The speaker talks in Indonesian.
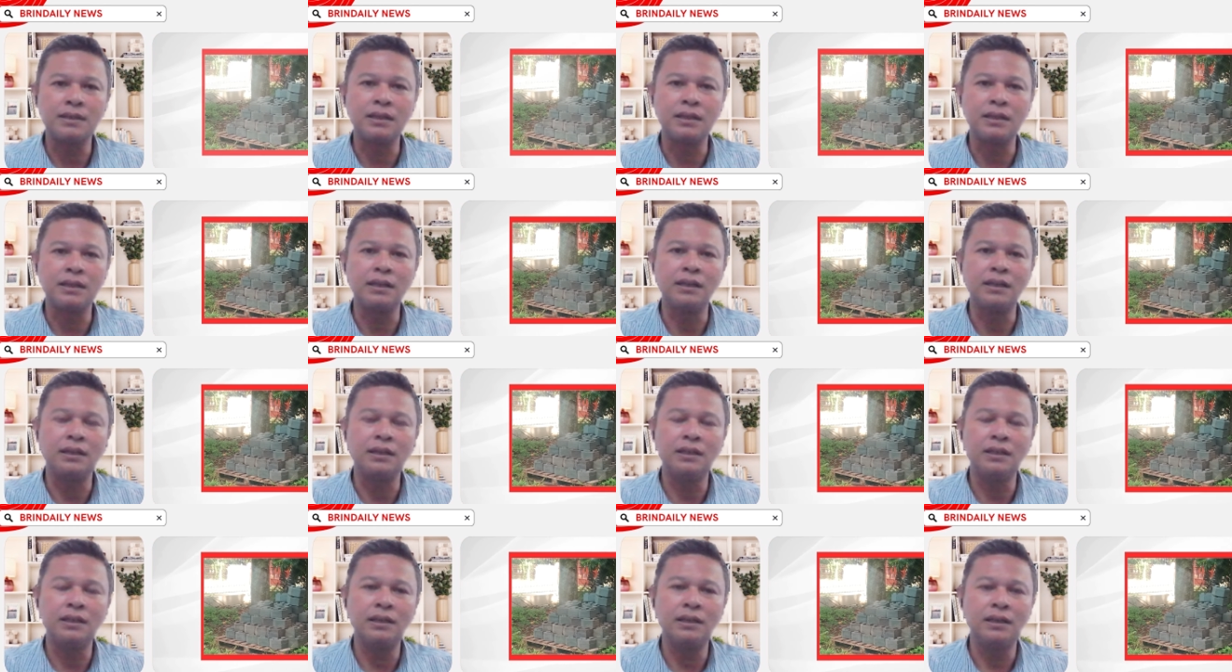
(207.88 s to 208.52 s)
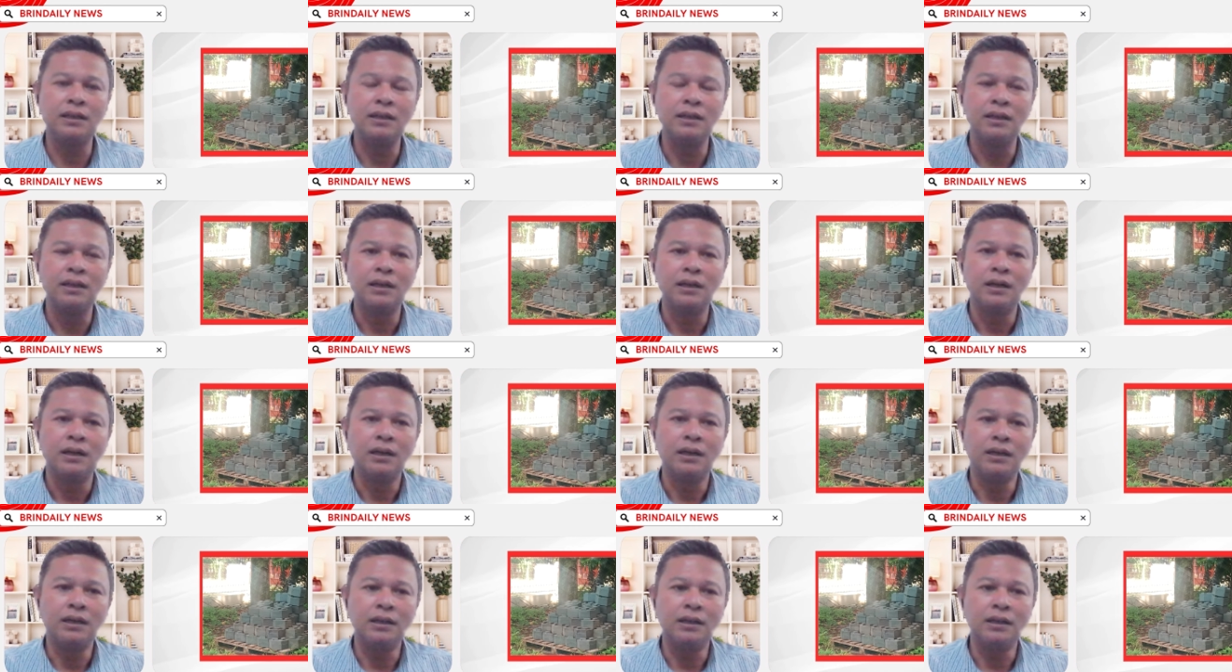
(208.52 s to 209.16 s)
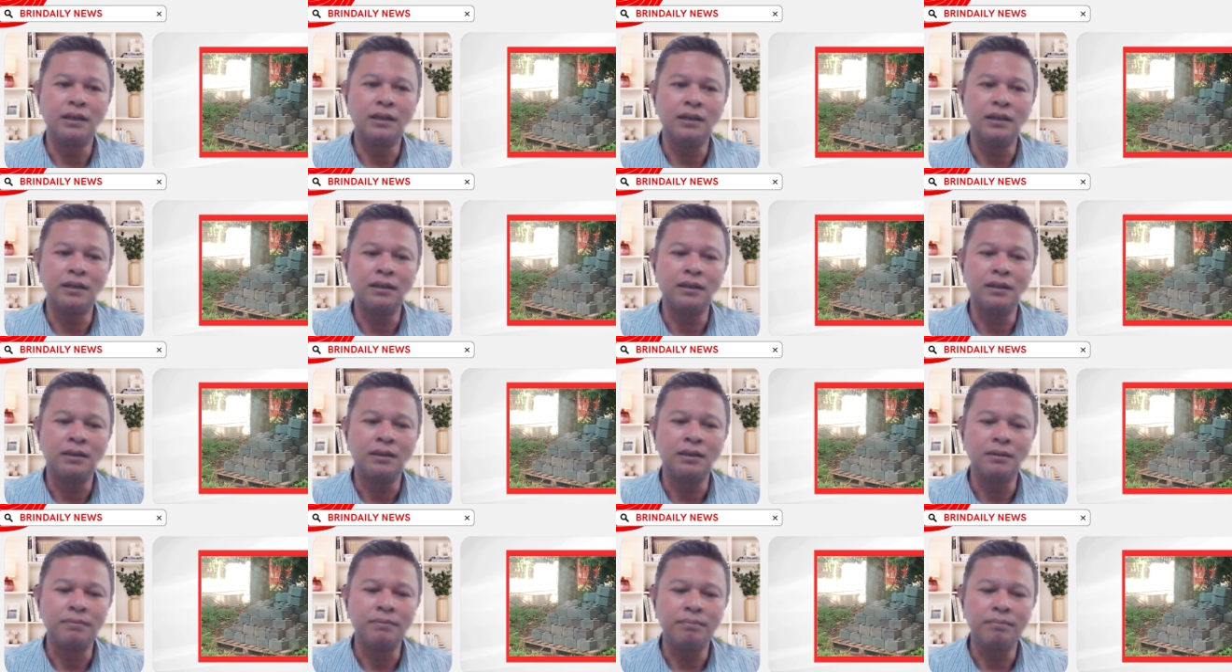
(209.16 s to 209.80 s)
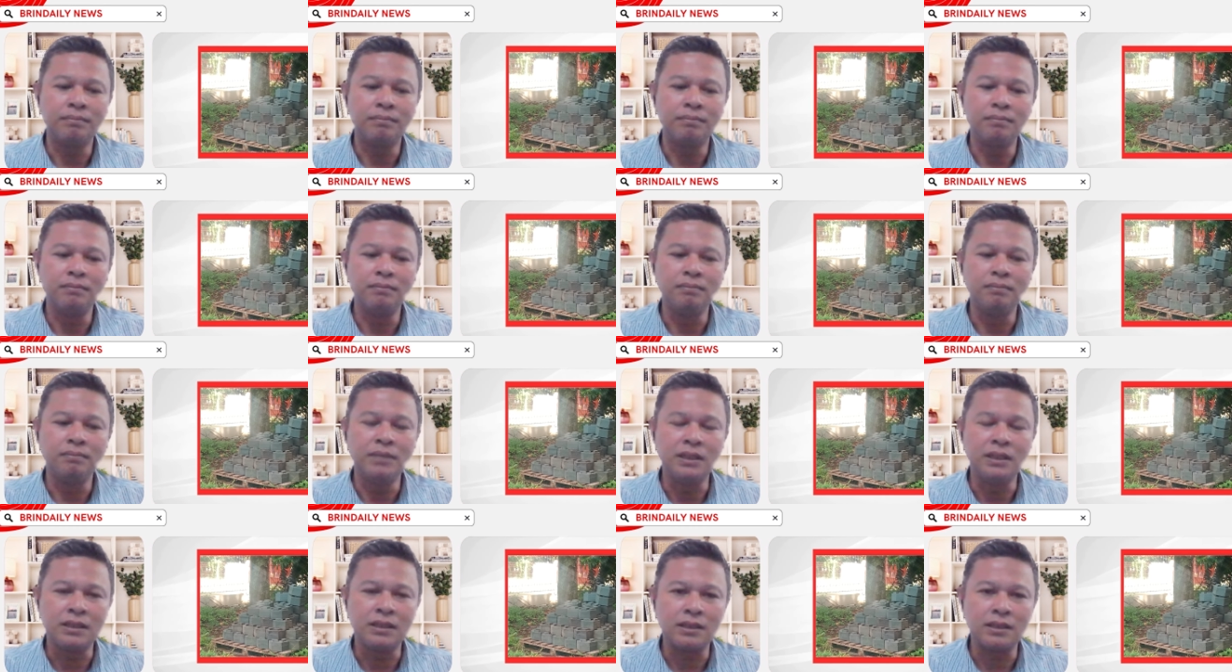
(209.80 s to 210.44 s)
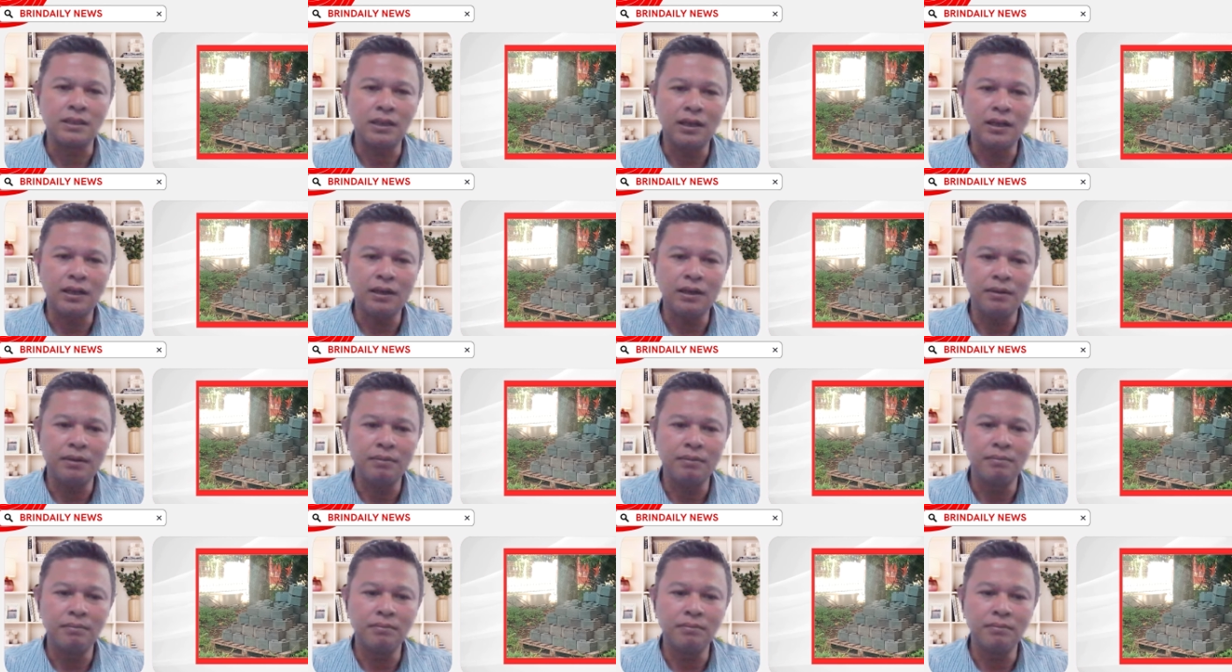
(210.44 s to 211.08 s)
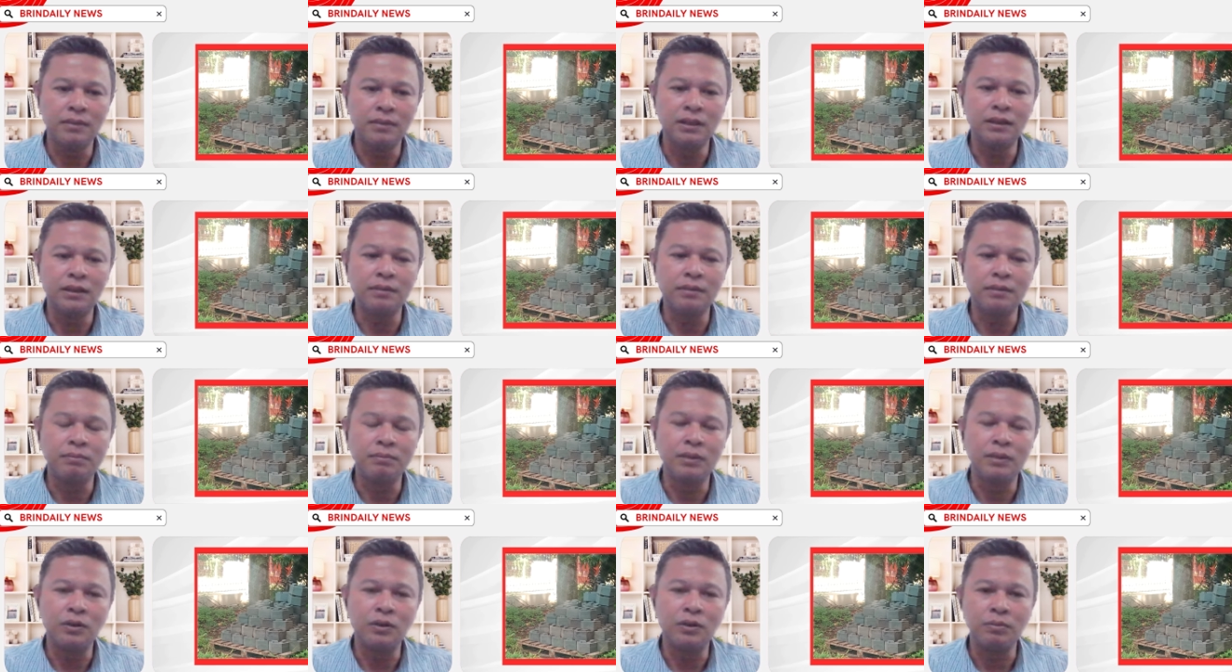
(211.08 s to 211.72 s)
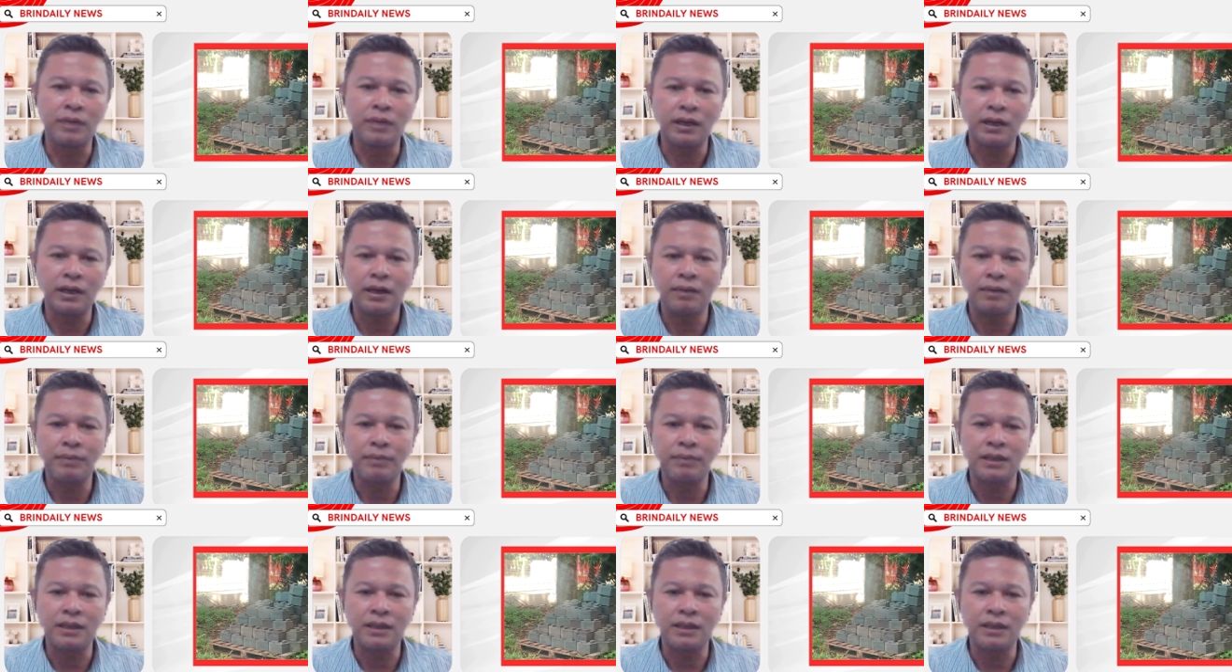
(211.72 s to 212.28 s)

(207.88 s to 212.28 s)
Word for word: ini uh, bisa uh, melumerkan plastik